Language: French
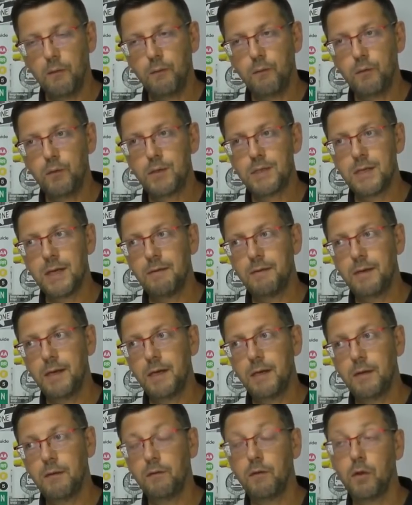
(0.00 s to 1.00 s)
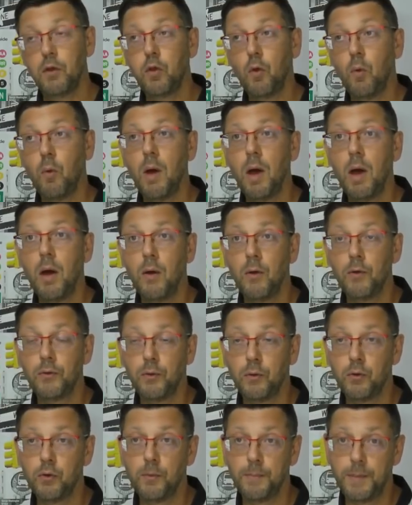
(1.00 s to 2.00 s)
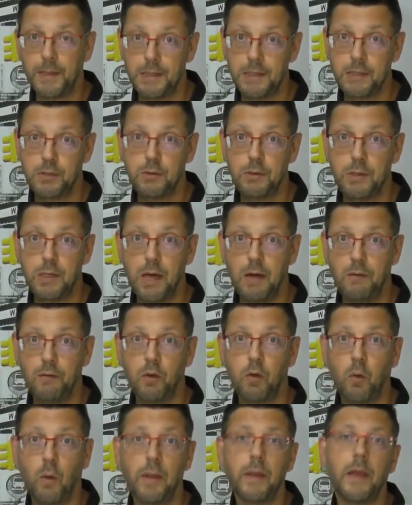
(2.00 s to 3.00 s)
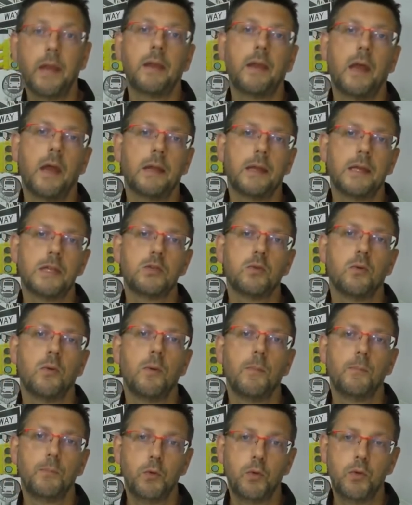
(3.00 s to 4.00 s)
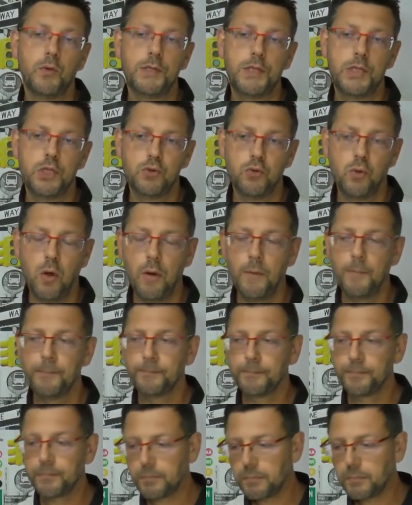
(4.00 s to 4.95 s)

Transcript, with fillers: Vous avez votre droit en tant que particulier à votre droit de rétractation de 10 jours.